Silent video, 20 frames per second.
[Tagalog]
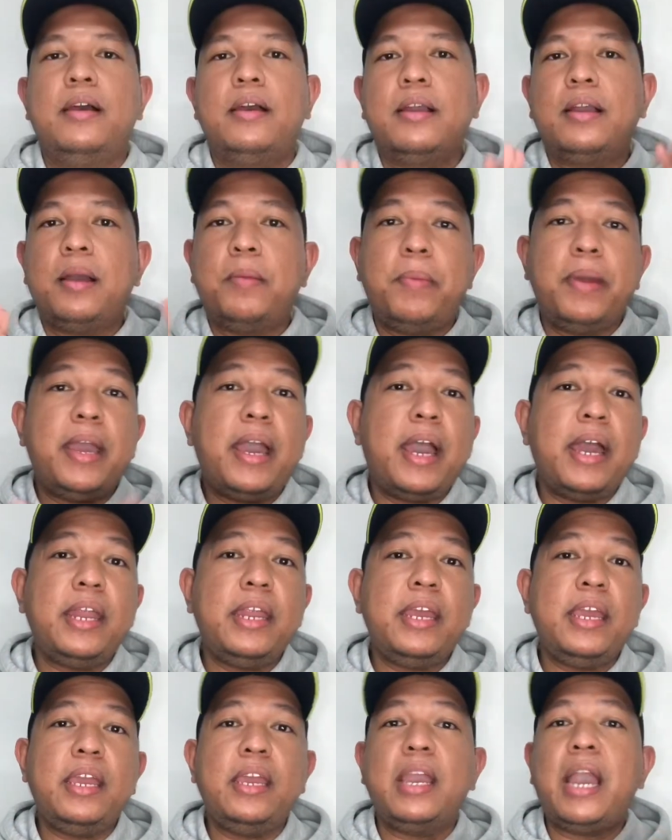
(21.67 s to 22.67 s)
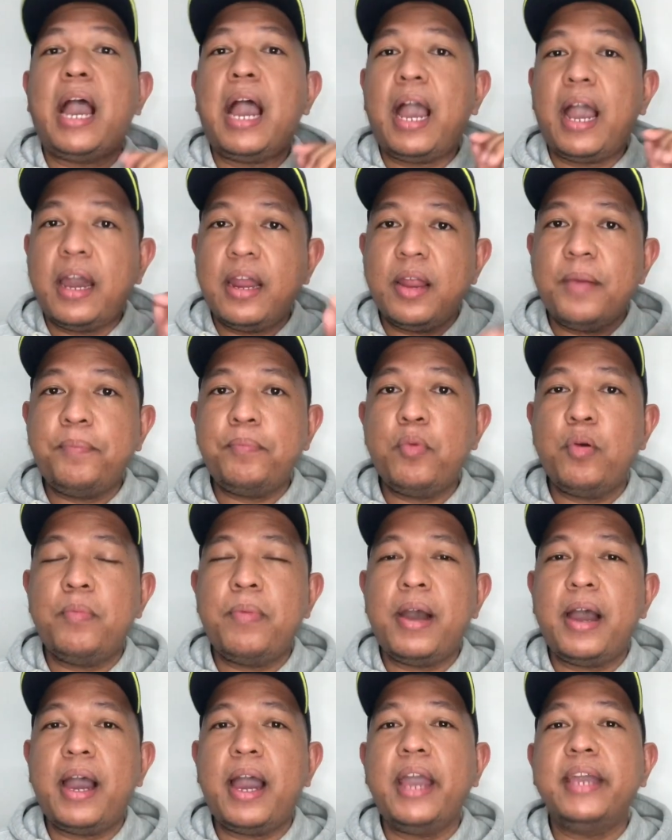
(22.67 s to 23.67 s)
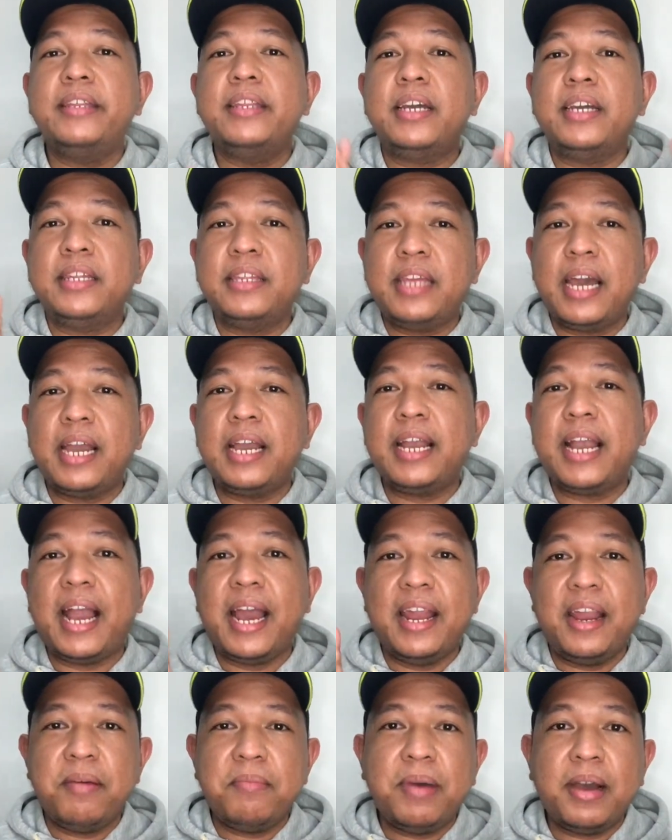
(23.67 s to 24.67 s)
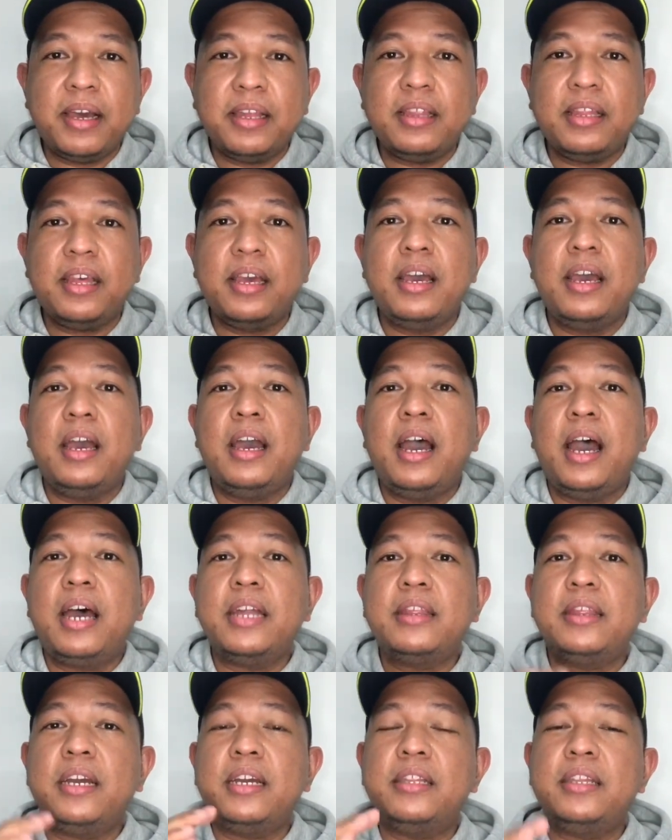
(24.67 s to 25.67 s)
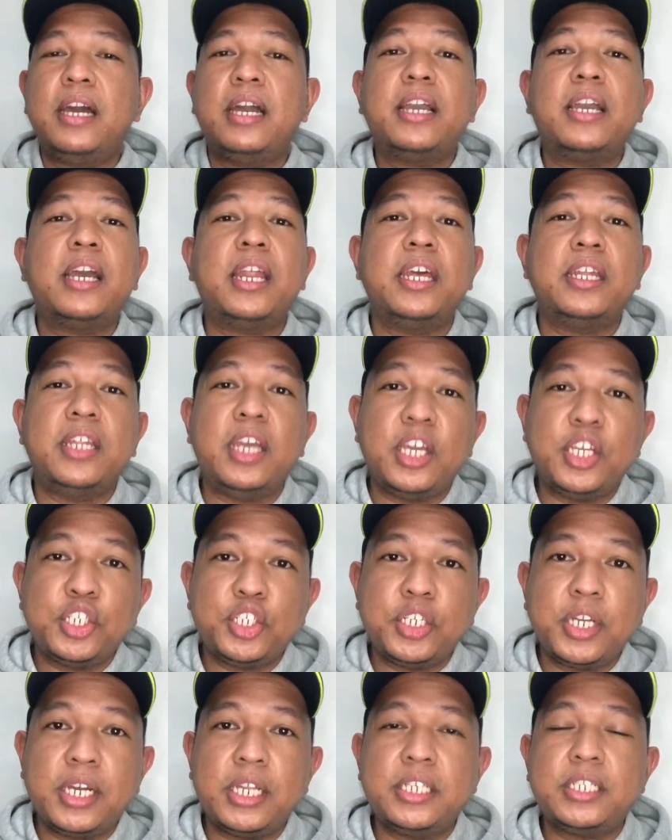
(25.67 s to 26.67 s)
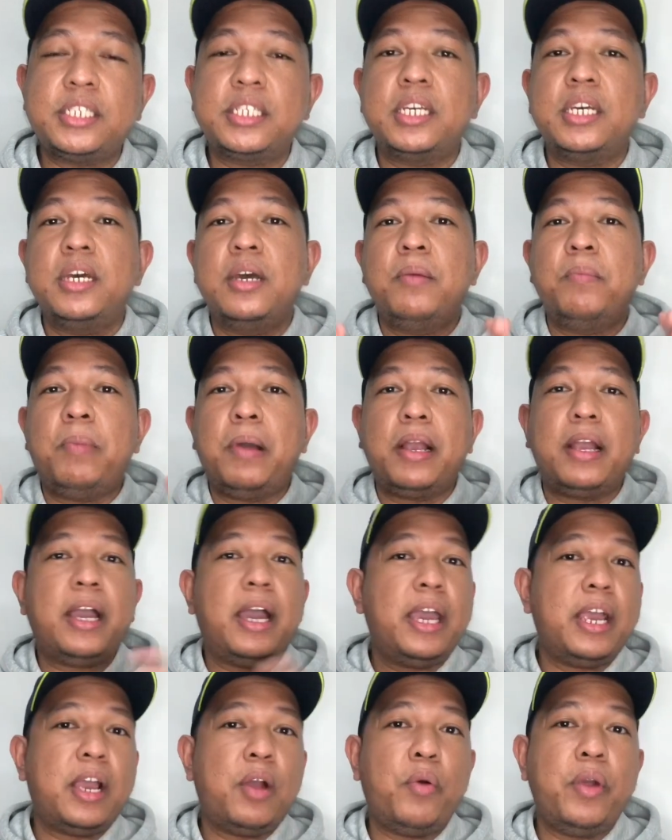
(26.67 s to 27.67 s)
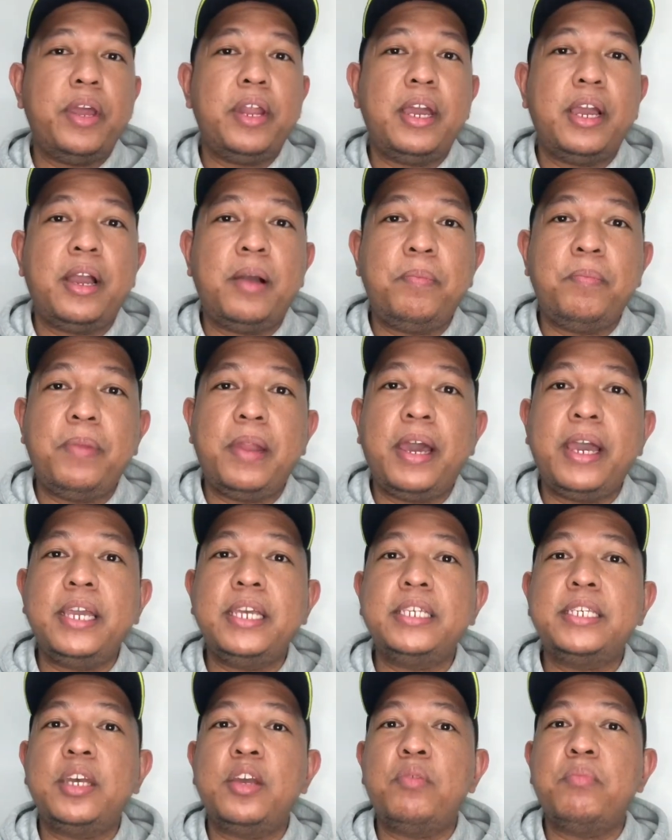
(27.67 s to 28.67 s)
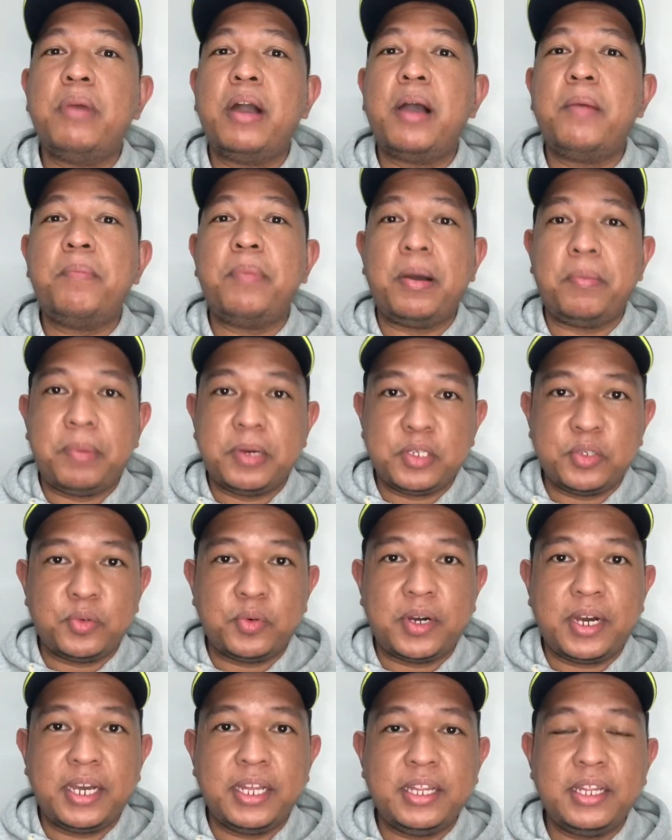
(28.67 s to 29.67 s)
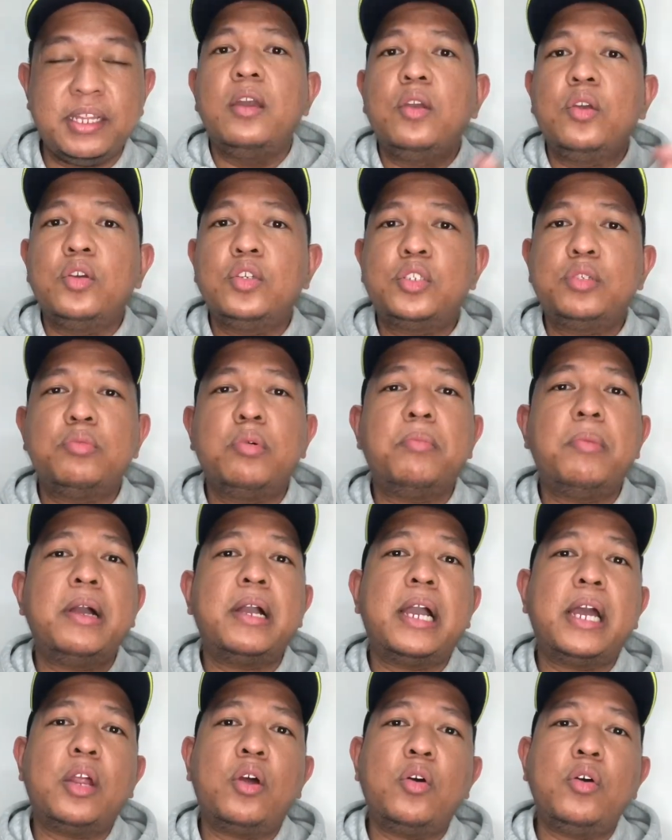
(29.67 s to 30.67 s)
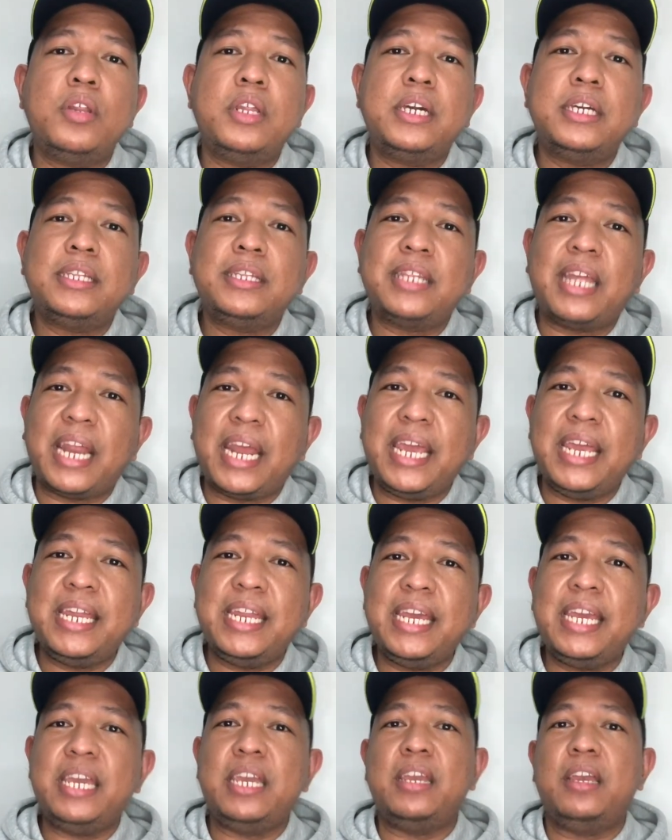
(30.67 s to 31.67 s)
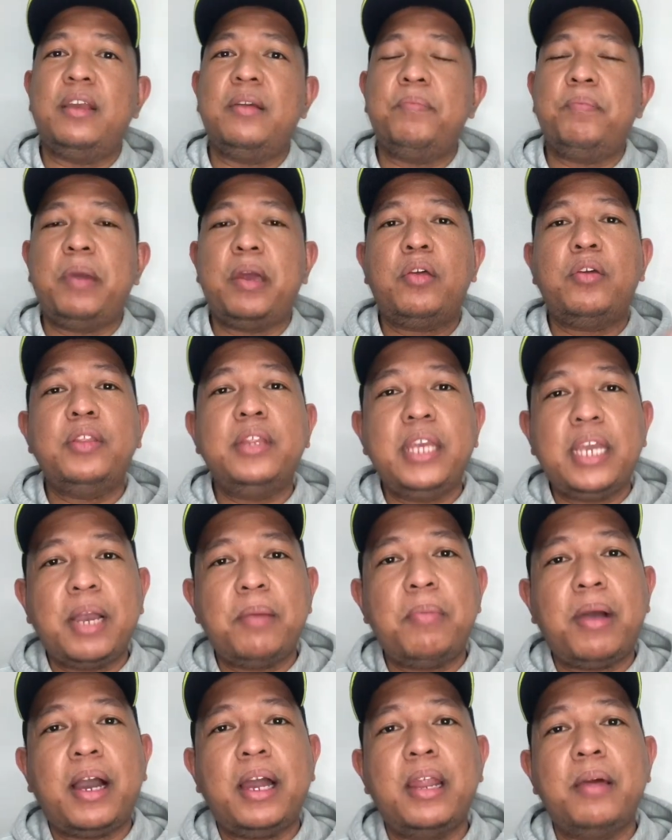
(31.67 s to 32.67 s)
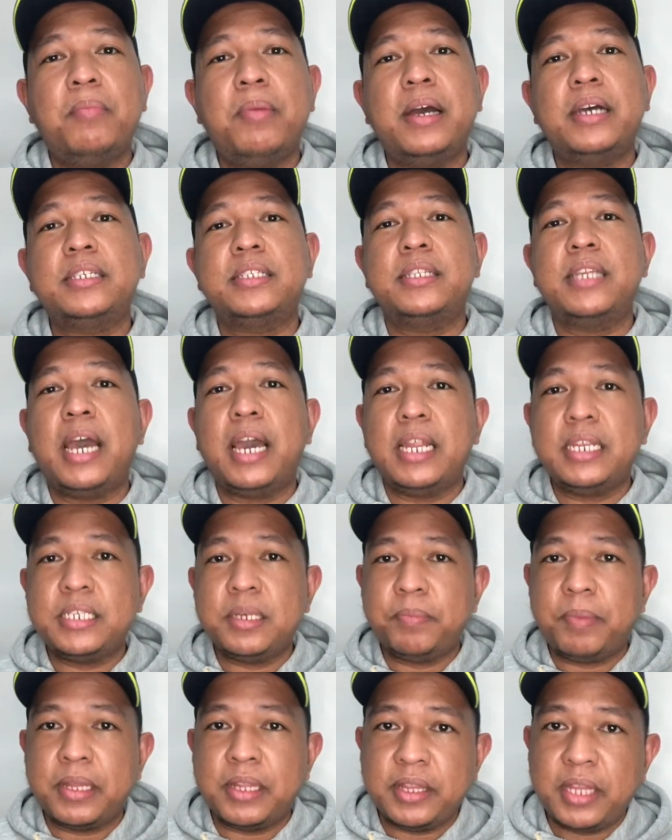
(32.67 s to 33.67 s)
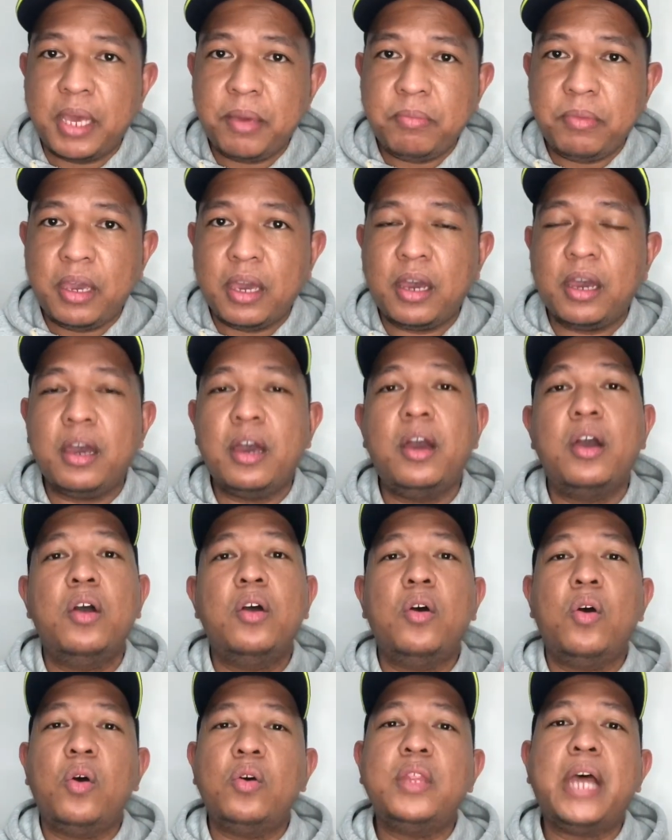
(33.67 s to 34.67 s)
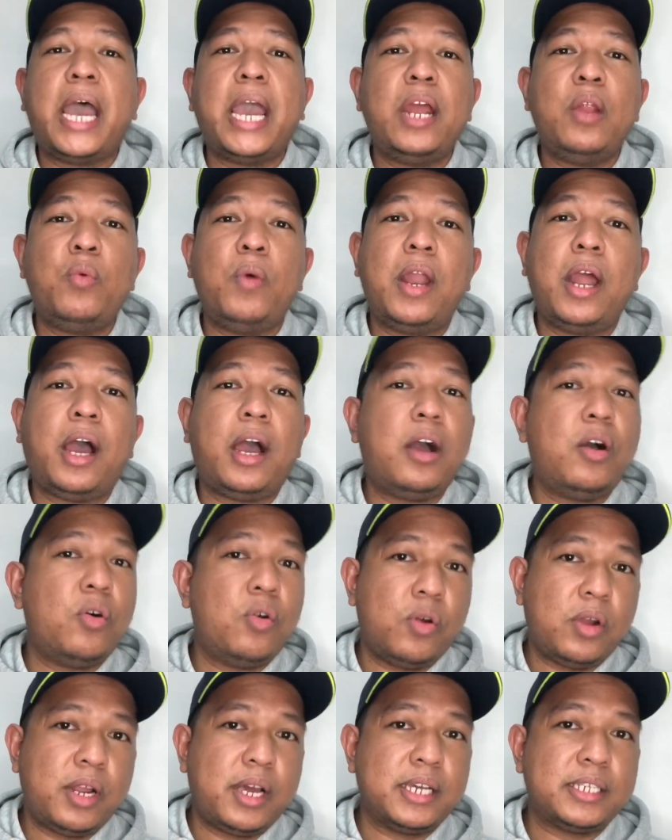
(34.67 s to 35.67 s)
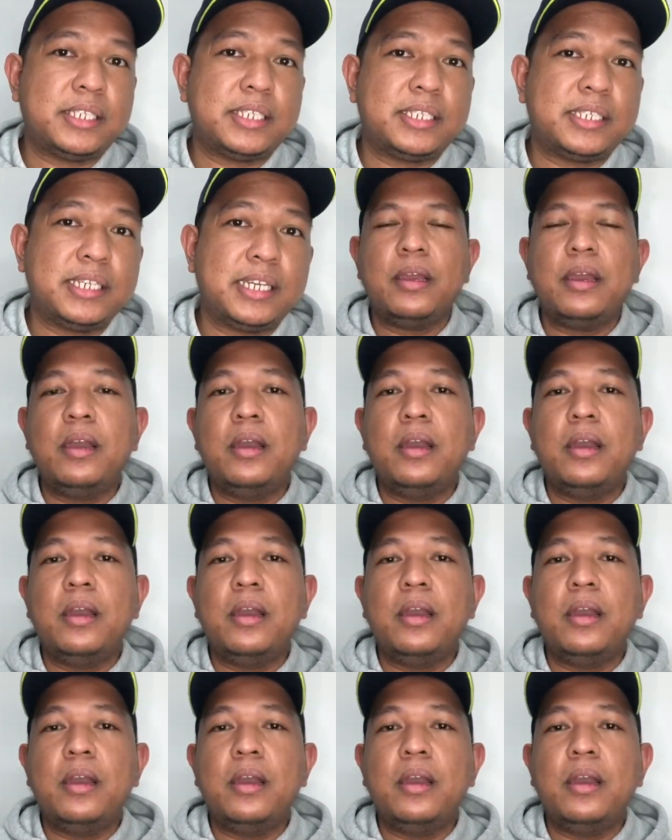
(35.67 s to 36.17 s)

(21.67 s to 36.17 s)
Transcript: Kabayani, hanap mo ba ay dagdag kaalaman at dagdag credentials pagka ikaw ay nag-apply sa iyong mga papasukan? Gusto mo magkaroon ng training pero hindi ka makalabas dahil sa pandemya o dahil wala kang oras?